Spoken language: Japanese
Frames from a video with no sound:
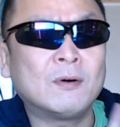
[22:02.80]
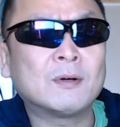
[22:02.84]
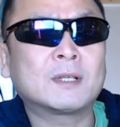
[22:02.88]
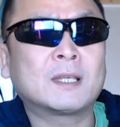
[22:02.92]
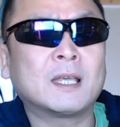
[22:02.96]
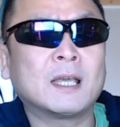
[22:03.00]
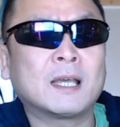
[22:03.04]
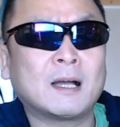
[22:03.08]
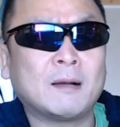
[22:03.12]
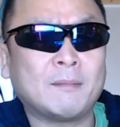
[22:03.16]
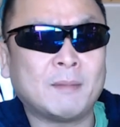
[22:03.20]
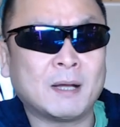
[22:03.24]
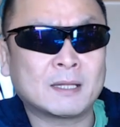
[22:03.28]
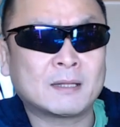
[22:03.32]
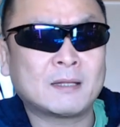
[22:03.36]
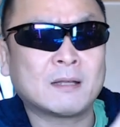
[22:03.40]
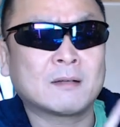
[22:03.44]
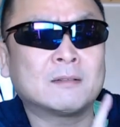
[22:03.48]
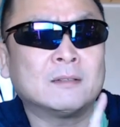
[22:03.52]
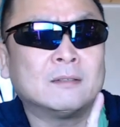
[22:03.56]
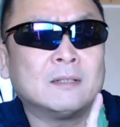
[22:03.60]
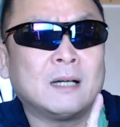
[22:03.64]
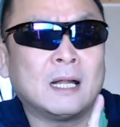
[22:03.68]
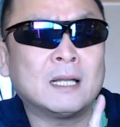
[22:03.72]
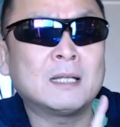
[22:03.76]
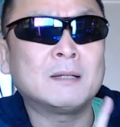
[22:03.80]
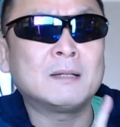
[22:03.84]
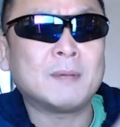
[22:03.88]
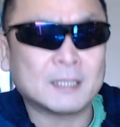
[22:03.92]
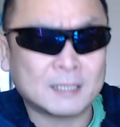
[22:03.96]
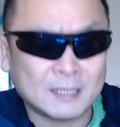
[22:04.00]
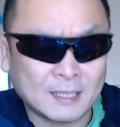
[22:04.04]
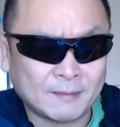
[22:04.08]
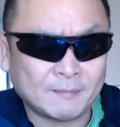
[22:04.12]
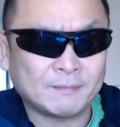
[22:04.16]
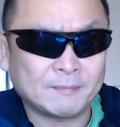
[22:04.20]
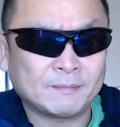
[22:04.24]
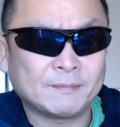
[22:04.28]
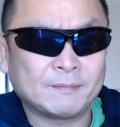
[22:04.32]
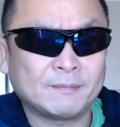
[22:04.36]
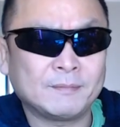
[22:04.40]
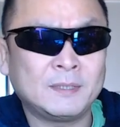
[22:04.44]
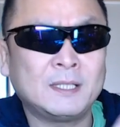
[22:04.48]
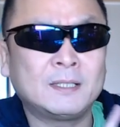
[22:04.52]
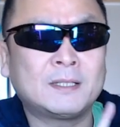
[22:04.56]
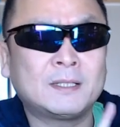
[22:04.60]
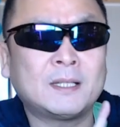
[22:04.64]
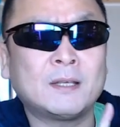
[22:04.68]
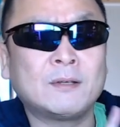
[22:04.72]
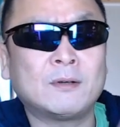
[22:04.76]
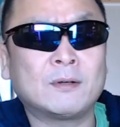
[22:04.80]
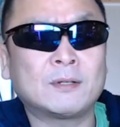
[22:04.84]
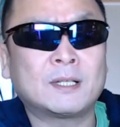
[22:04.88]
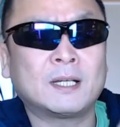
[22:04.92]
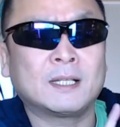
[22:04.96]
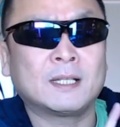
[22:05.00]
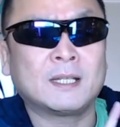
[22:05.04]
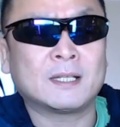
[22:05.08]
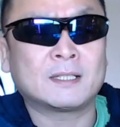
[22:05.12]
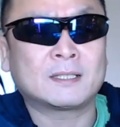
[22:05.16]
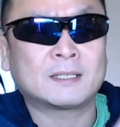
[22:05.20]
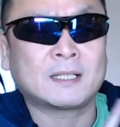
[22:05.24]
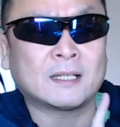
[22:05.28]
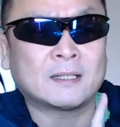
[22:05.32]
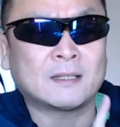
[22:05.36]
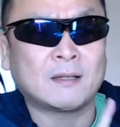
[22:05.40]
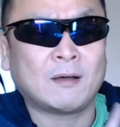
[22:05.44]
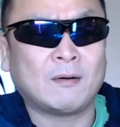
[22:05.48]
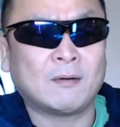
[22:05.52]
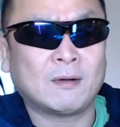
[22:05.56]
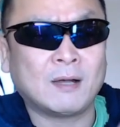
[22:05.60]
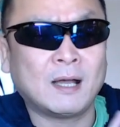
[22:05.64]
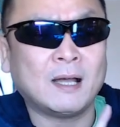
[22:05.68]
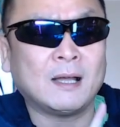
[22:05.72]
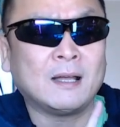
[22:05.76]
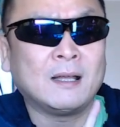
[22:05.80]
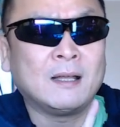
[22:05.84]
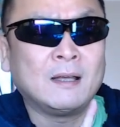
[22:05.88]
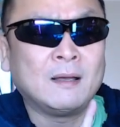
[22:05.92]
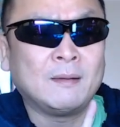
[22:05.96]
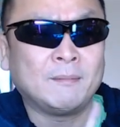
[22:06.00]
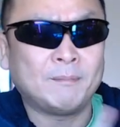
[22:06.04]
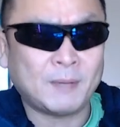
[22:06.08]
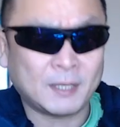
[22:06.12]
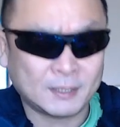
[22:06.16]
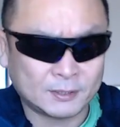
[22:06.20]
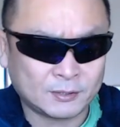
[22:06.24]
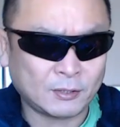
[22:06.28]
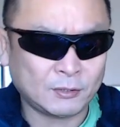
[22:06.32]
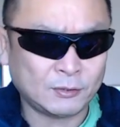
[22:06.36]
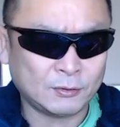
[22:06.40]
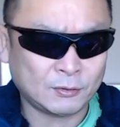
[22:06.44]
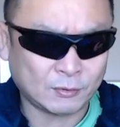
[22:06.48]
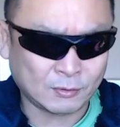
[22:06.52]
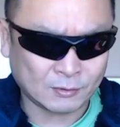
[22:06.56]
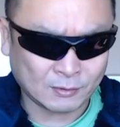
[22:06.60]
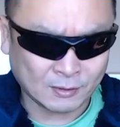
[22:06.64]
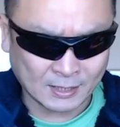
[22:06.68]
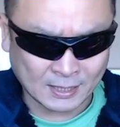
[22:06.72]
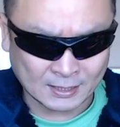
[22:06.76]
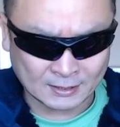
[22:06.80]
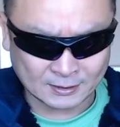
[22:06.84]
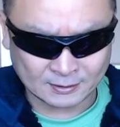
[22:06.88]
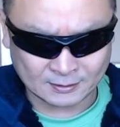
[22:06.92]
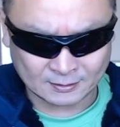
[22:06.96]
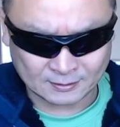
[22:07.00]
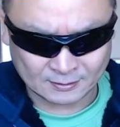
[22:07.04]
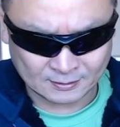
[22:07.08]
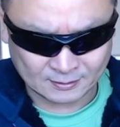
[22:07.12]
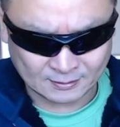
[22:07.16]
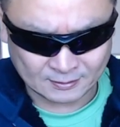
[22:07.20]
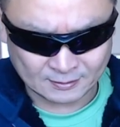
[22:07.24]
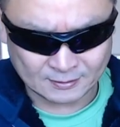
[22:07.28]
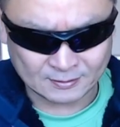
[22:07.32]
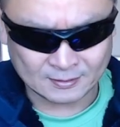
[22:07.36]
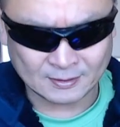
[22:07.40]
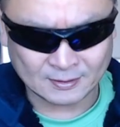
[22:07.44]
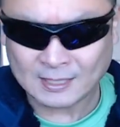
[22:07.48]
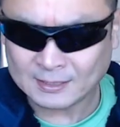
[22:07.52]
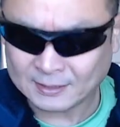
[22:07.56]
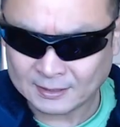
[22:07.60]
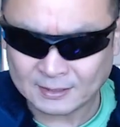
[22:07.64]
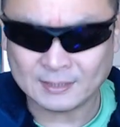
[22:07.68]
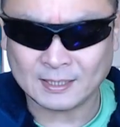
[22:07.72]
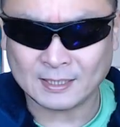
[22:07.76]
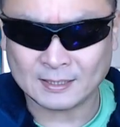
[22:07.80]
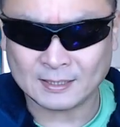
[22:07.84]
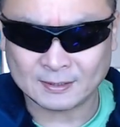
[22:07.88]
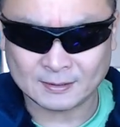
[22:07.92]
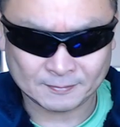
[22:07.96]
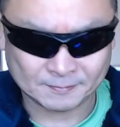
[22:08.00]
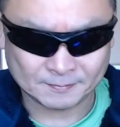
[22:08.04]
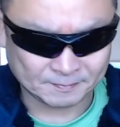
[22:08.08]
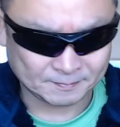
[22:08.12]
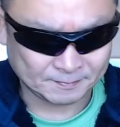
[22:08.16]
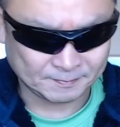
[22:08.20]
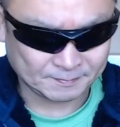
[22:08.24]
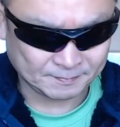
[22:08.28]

恩恵が全くありません2.4ギガで使った方がマシということらしいらしいです、